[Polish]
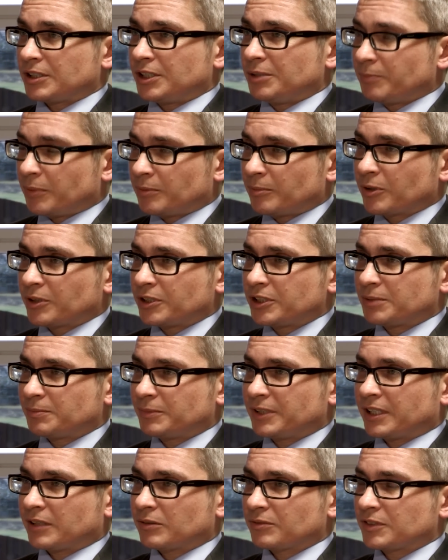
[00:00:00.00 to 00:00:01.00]
im
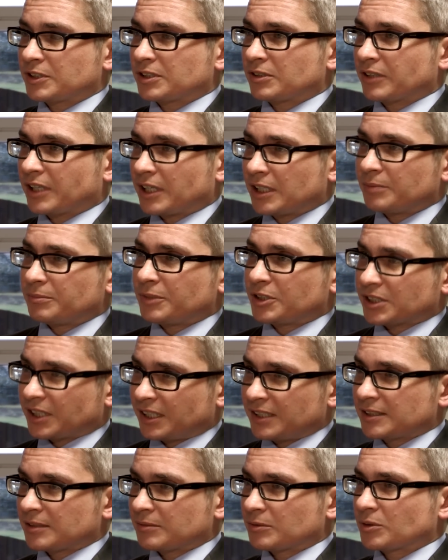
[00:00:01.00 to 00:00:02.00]
pomogliśmy, jak również lokalnym
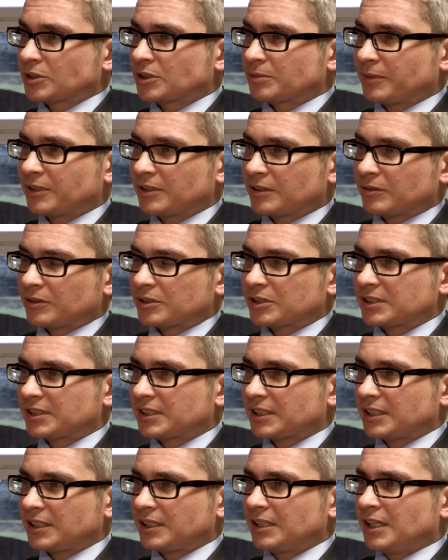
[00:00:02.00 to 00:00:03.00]
mieszkańcom, którzy będą
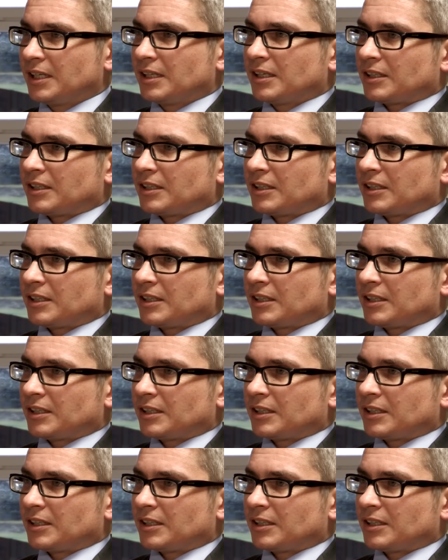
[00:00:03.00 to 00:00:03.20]
korzystali